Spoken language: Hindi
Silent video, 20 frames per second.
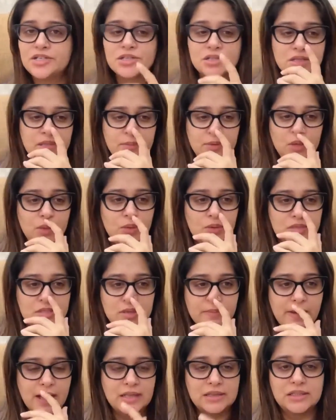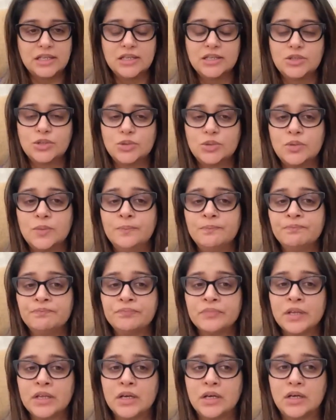जितने भी लोगों से बात की तो
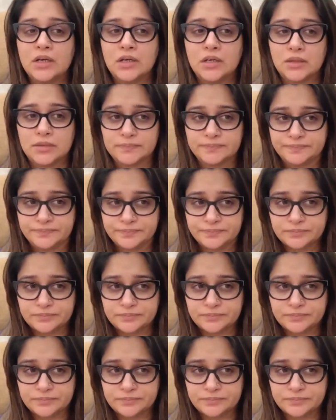uh,